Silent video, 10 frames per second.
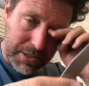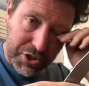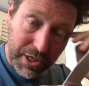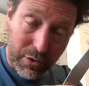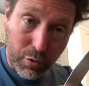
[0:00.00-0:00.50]

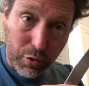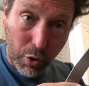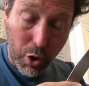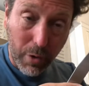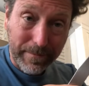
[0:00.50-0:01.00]
J'ai le
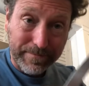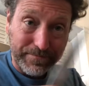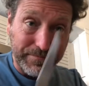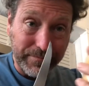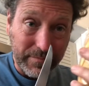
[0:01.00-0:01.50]
couteau,
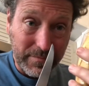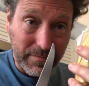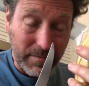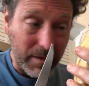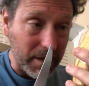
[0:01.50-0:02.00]

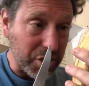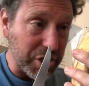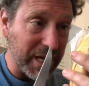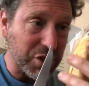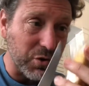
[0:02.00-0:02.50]
j'ai
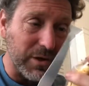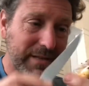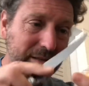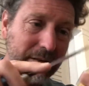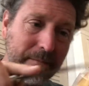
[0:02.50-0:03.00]
la chocolatine.